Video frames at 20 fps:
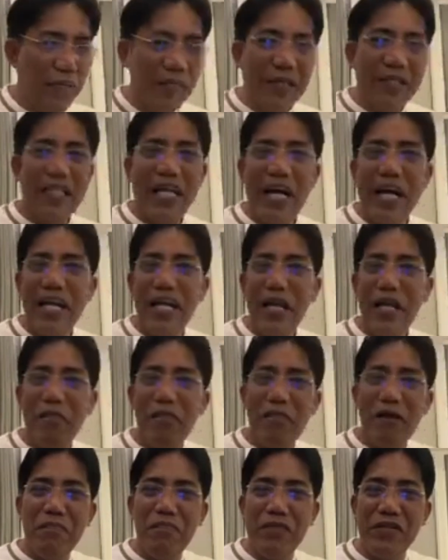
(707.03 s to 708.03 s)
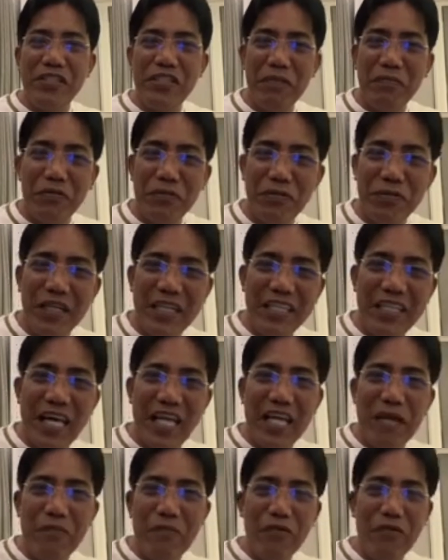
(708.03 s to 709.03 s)
matagal na yung membership ko ng
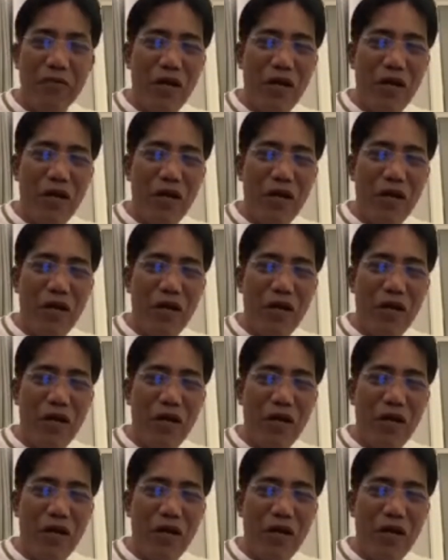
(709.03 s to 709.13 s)
Diamond